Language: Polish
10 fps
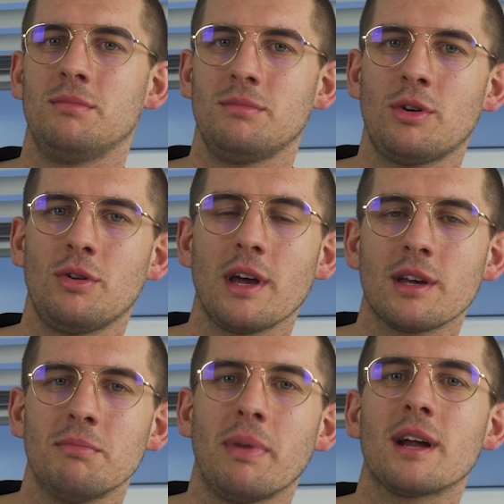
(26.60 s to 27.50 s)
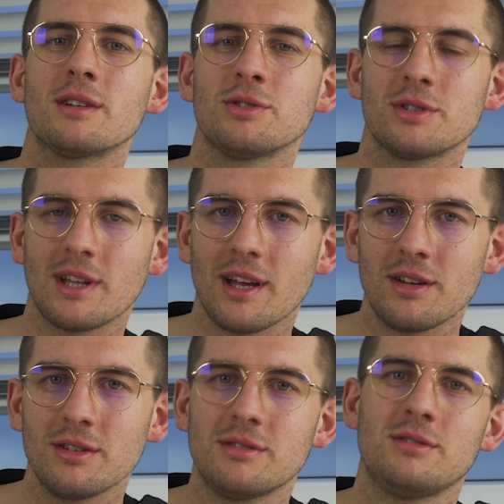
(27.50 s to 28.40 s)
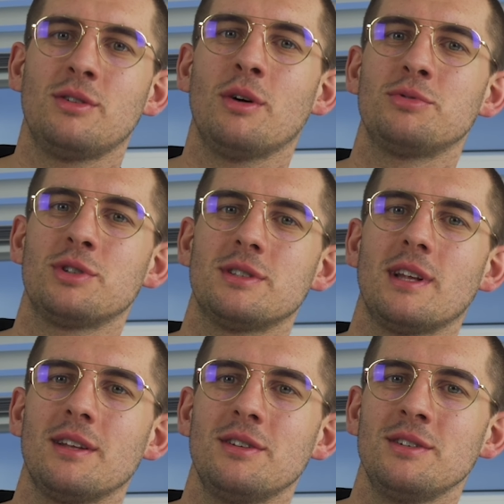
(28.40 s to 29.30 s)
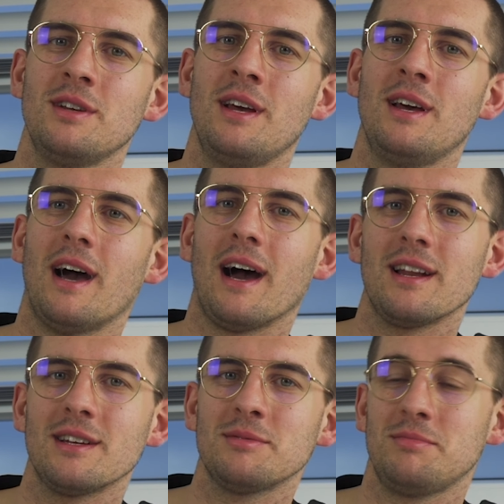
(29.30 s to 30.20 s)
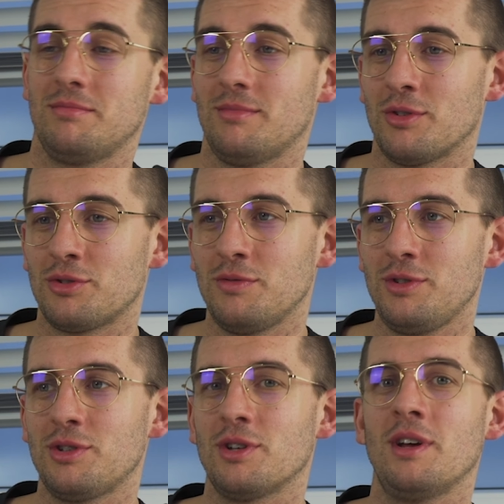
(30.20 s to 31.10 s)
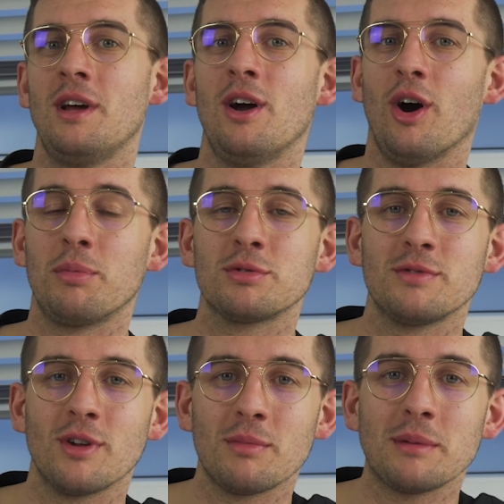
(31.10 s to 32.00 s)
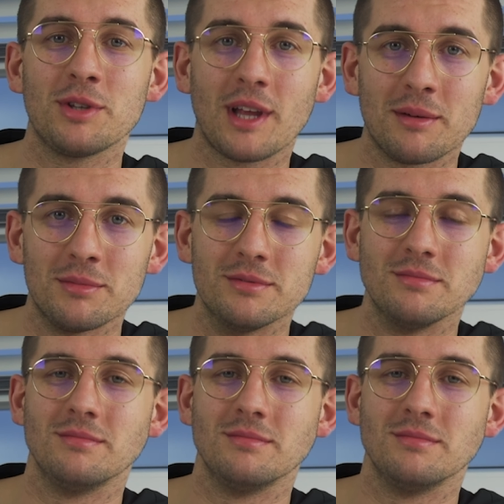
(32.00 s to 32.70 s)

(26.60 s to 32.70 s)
No, lek bardzo stary, dobrze znany, ale oczywiście obróz wieloma mitami.